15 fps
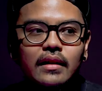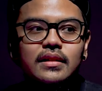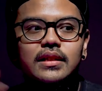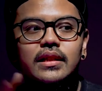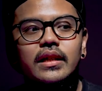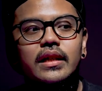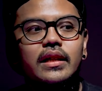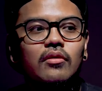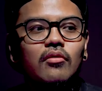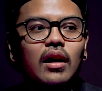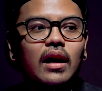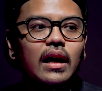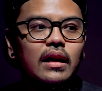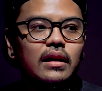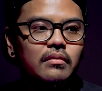lihat di sini,
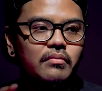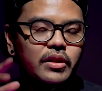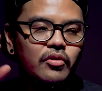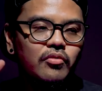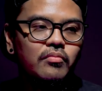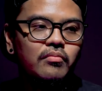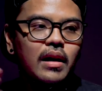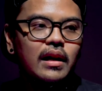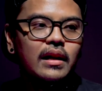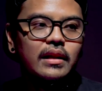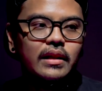gua akan menyumbang.